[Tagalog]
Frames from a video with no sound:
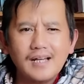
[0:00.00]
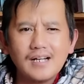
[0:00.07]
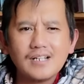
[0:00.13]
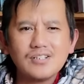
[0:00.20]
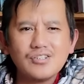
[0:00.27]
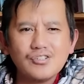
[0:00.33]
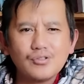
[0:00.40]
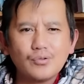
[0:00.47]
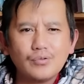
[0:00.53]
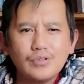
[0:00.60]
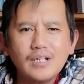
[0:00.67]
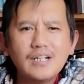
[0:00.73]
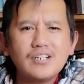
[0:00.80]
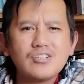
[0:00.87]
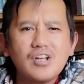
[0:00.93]

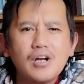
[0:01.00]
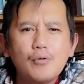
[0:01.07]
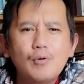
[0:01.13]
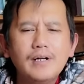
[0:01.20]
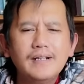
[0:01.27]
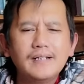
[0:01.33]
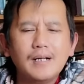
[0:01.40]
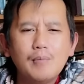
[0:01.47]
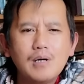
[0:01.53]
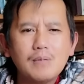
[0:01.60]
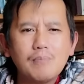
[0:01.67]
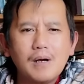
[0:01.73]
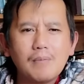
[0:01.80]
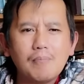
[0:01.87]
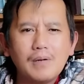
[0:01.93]
agisistorya ti sanguanan nga
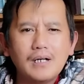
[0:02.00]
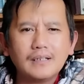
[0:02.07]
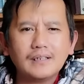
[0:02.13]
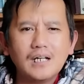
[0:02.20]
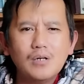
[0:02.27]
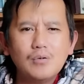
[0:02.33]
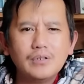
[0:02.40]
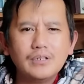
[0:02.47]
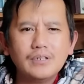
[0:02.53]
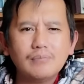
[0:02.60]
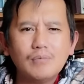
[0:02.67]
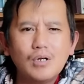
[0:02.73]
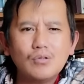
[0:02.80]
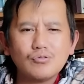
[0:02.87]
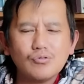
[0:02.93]
mangpakpakatawa din
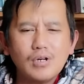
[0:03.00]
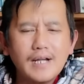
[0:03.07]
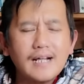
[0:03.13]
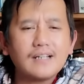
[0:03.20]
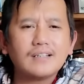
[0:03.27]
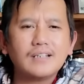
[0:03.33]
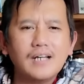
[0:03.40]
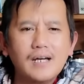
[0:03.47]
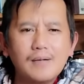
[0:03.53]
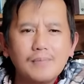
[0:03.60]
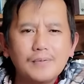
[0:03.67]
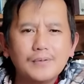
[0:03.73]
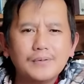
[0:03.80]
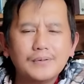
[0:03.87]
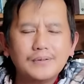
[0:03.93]
mausuarak ti
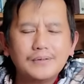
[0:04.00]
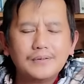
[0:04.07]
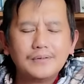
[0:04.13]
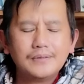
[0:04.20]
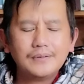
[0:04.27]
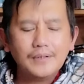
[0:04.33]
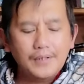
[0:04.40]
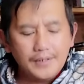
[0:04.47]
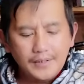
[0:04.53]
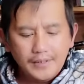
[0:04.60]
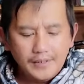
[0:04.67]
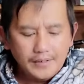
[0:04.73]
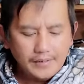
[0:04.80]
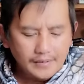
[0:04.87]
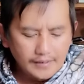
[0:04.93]
Apo.
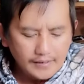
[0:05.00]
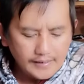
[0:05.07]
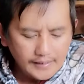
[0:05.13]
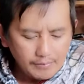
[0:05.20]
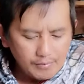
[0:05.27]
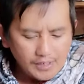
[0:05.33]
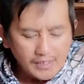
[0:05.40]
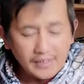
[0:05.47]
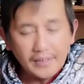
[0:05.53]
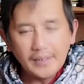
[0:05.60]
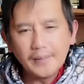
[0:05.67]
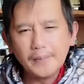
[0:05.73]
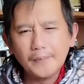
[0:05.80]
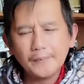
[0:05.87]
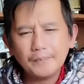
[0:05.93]
Ari ba kada
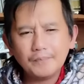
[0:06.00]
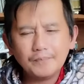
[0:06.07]
kayo?